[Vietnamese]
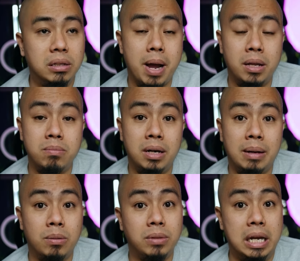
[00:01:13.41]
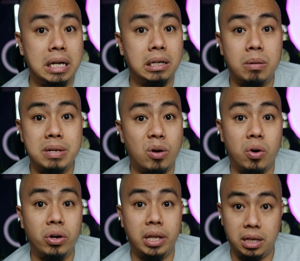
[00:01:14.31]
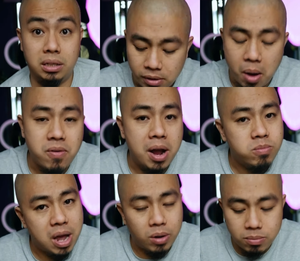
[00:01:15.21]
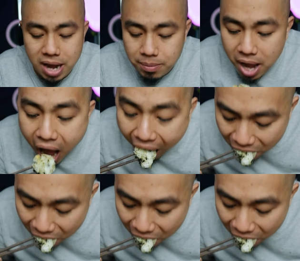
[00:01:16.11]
Bản thân mình làm công ty nè, không có giàu nổi thiệt. Không phải không giàu là không làm nha.